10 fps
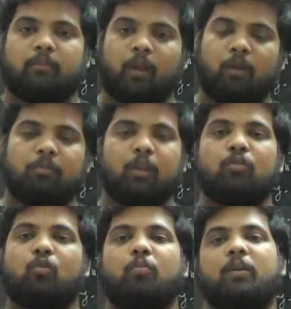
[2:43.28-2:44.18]
மேலும்
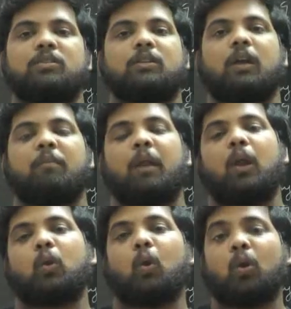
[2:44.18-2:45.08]
தெரிந்து கொள்ளும் படிச்சிங்கன்னா அப்படின்னா
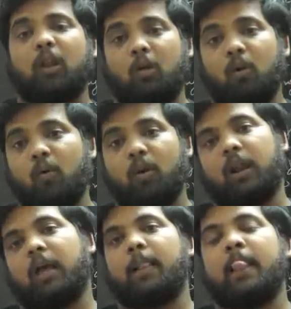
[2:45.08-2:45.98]
டோட்டலாக
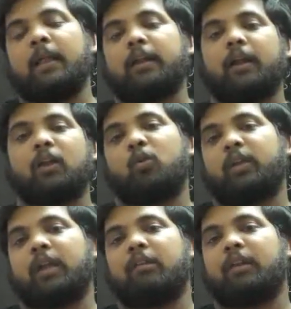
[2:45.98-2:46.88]
ஓவராலாக
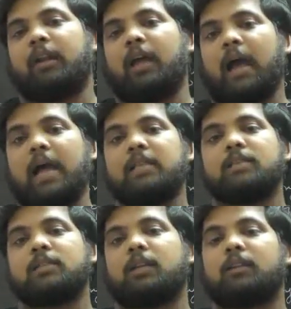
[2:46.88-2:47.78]
கேட்கக்கூடிய கேள்விகளில்
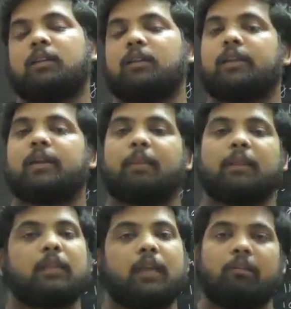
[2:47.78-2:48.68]
அஞ்சிலிருந்து
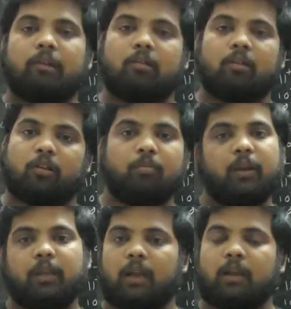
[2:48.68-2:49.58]
பத்து கேள்விகள்
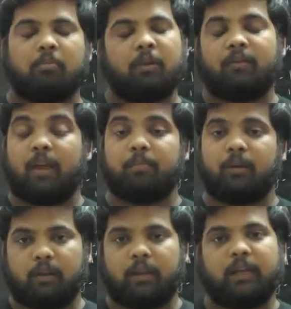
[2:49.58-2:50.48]
வரைக்குமே நீங்கள் அட்டன் பண்ண
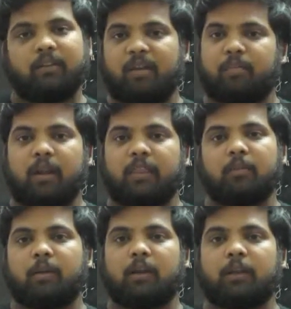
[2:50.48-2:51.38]
வாய்ப்புகள் கேட்க வாய்ப்புகள்
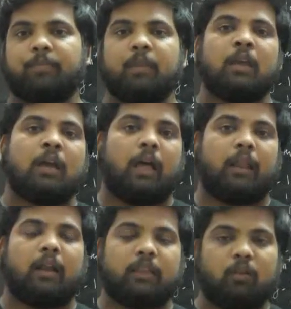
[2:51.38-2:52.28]
அதிகமாக இருக்குது
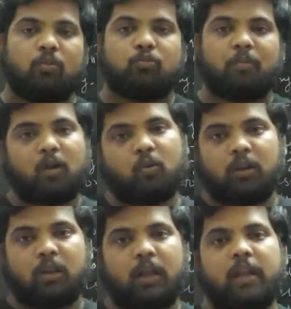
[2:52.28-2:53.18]
அதனால் இதில் வந்து ஸ்மார்ட்
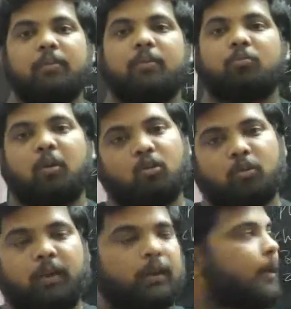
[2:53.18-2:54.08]
ஒர்க் கண்டிப்பாக ஸ்மார்ட்
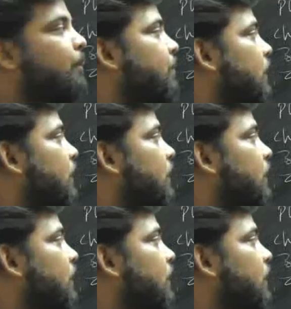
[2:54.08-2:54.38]
ஒர்க் பண்ணுங்கள்